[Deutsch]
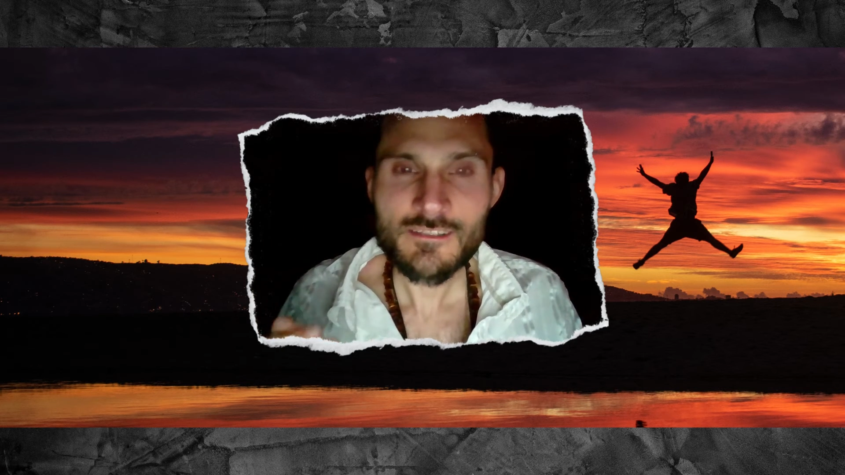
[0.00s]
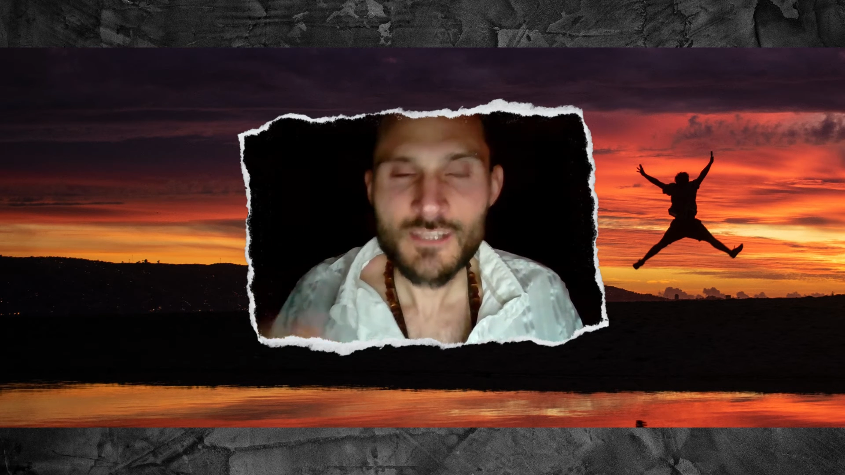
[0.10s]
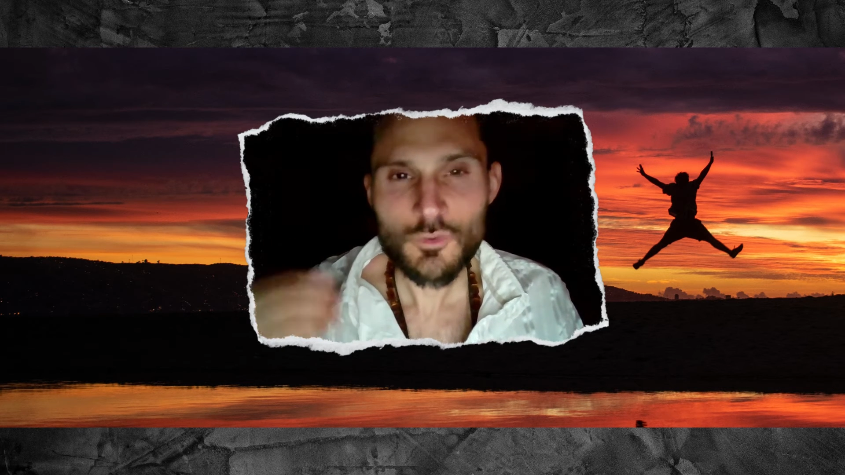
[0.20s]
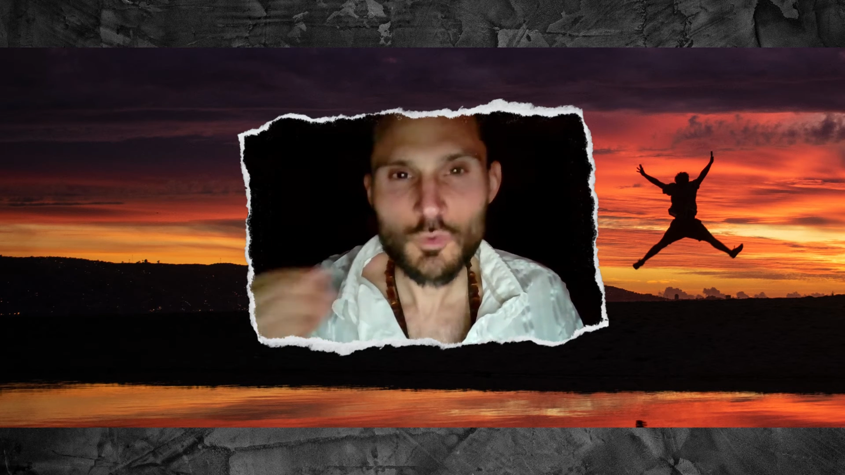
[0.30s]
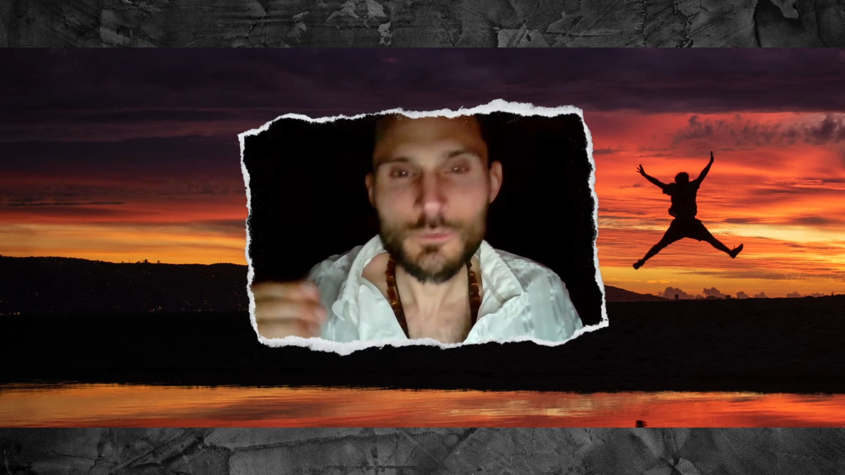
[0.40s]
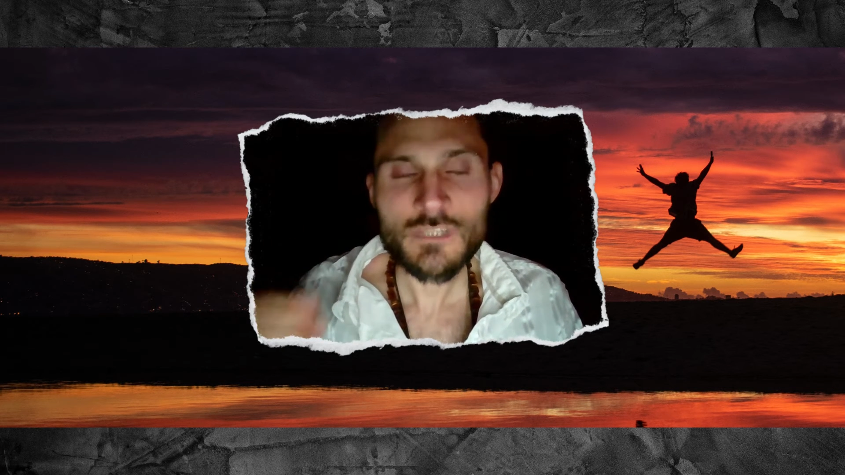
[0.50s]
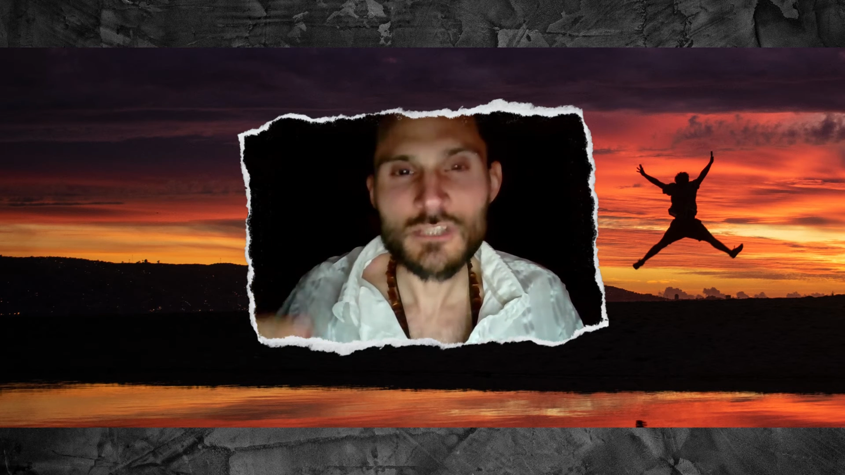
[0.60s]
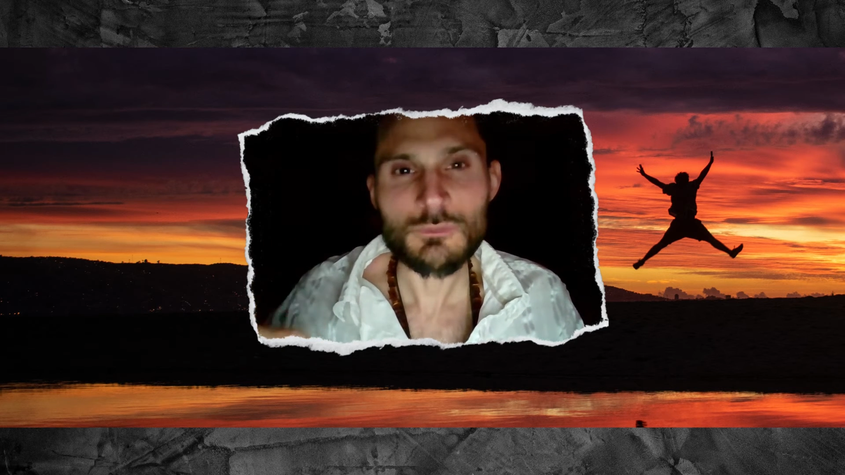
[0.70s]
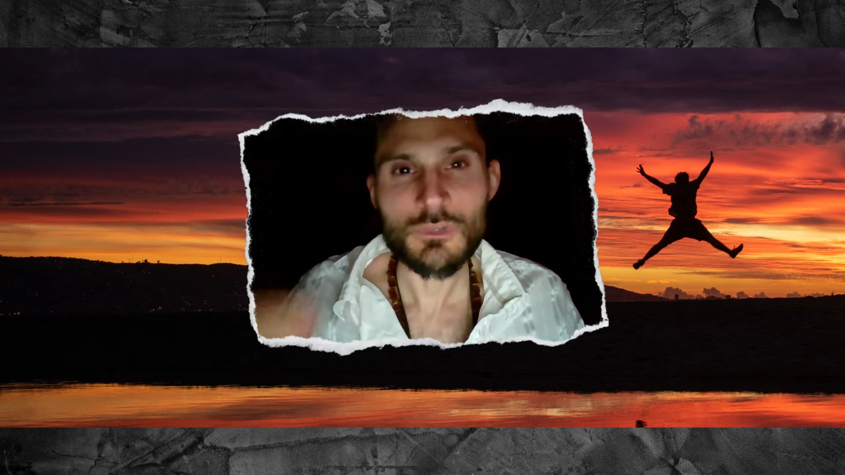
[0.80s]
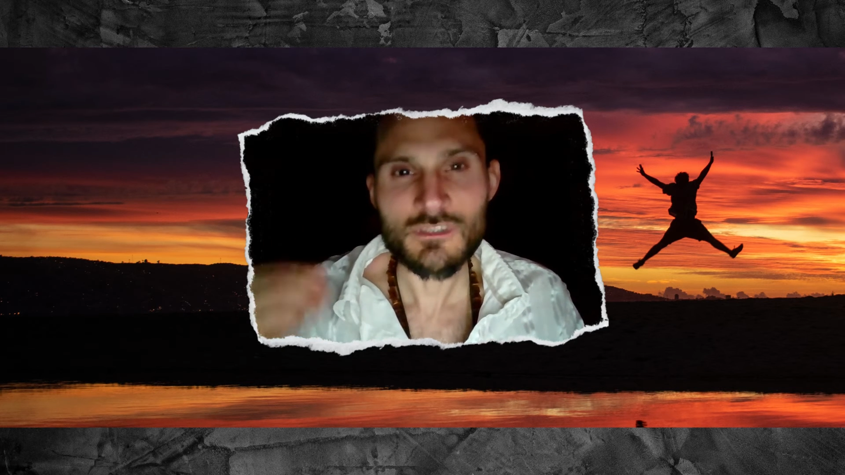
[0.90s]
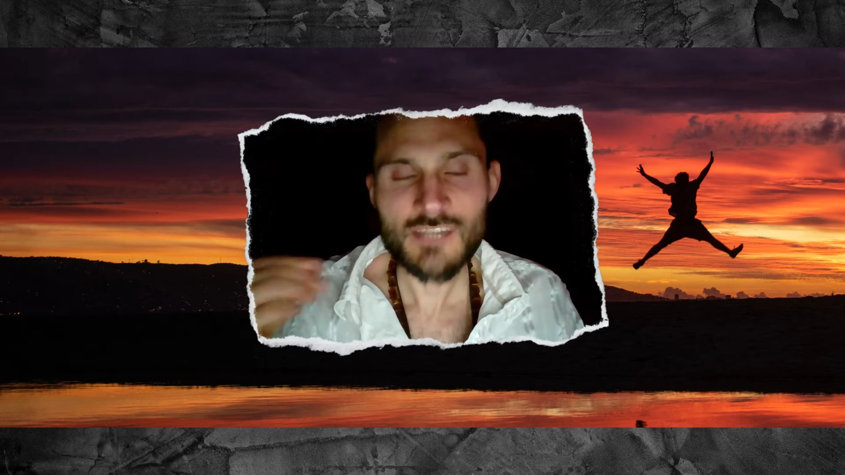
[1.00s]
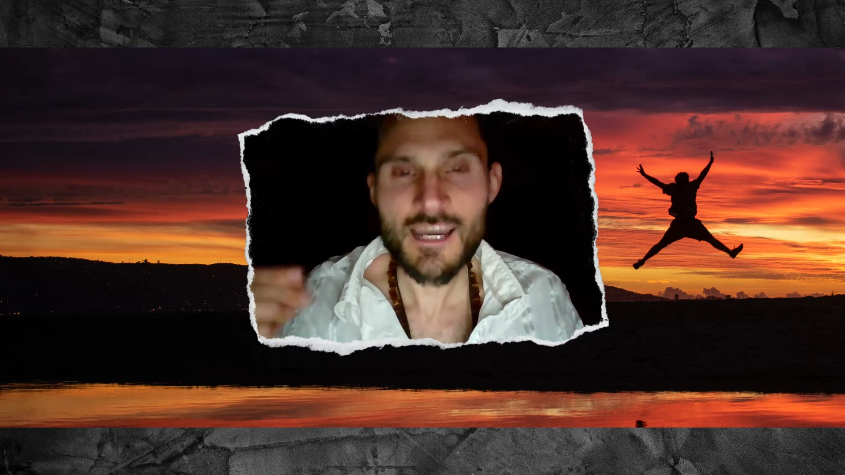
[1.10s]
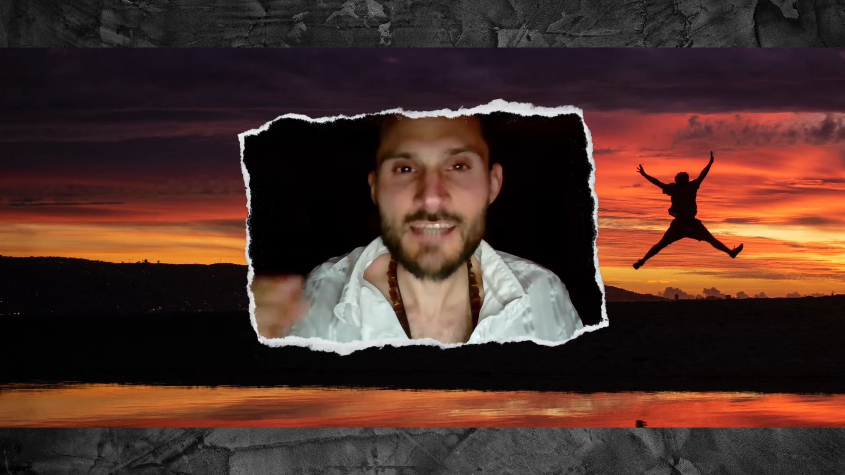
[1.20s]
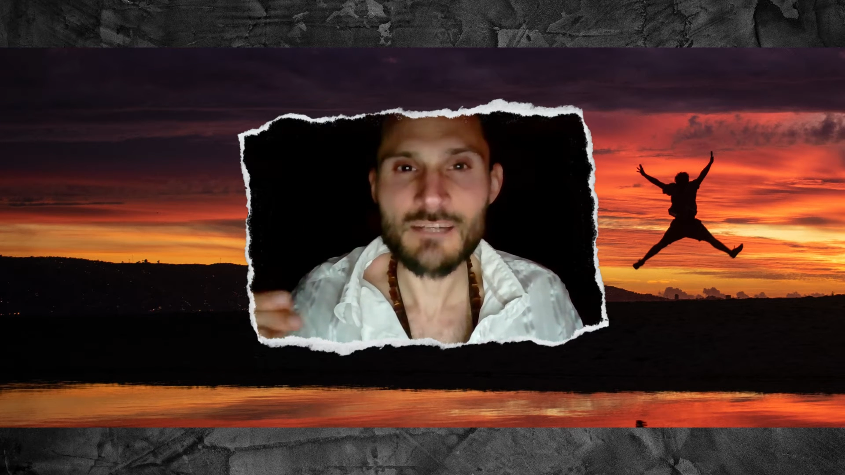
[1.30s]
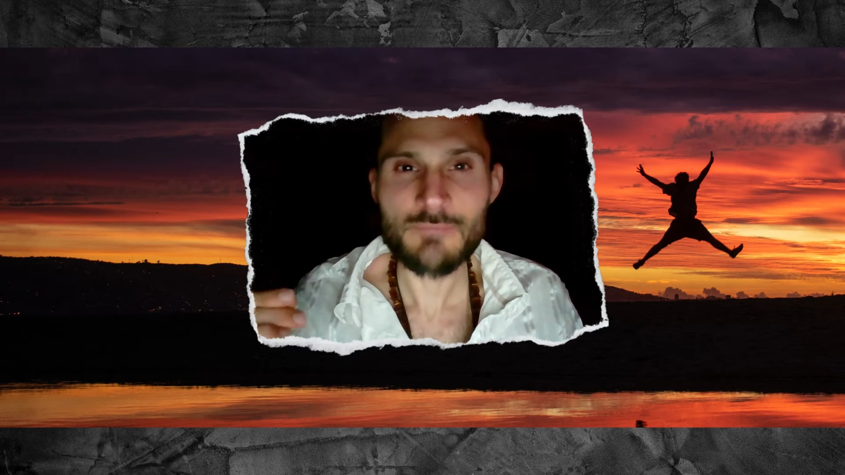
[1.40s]
denn du bist ein
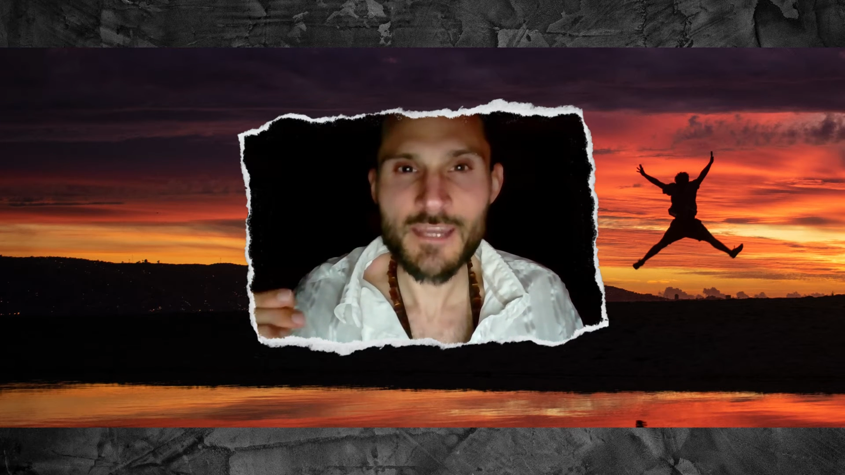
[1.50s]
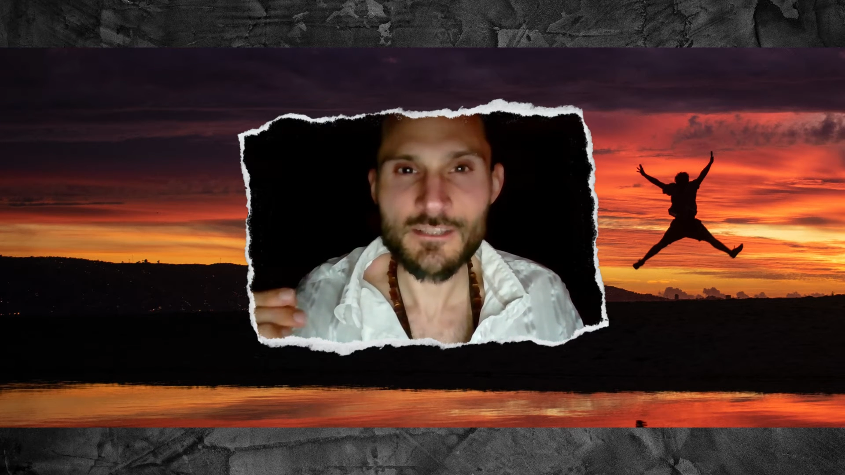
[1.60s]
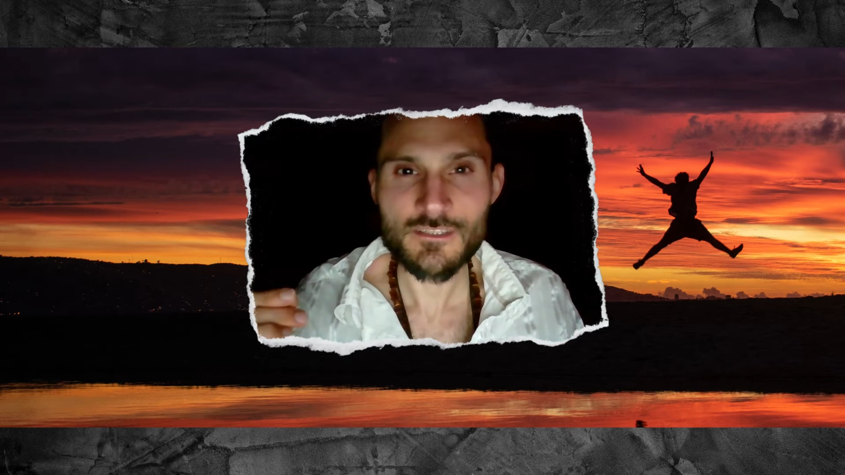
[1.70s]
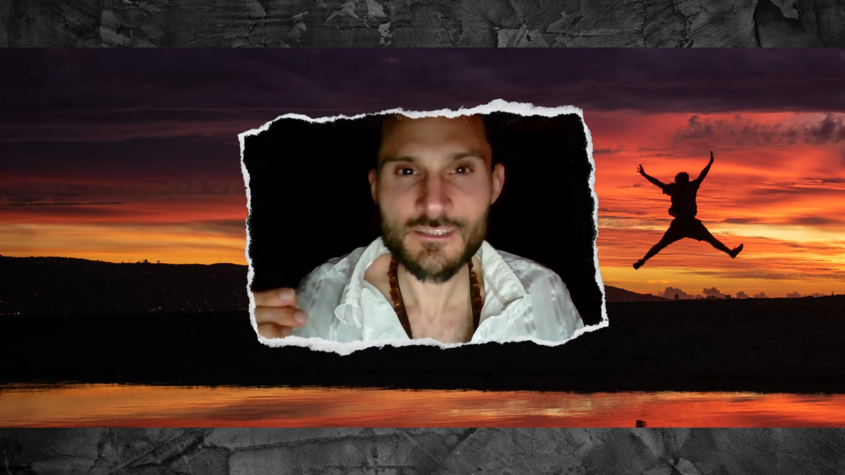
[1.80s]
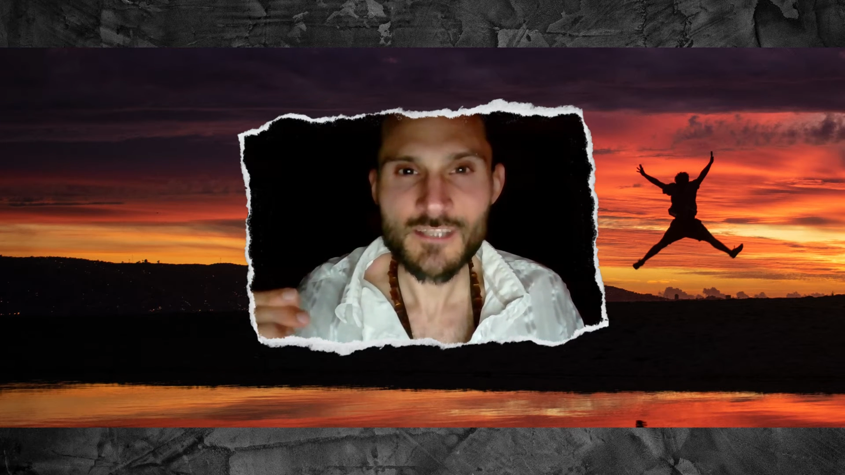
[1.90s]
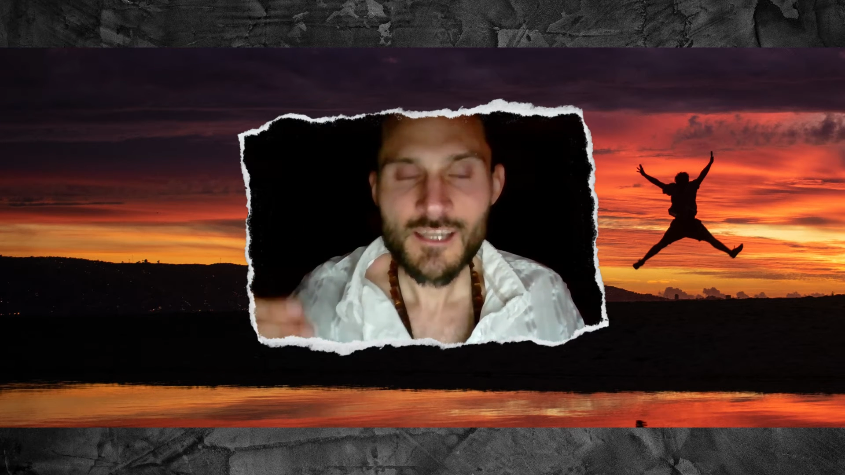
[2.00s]
spontaner Mensch,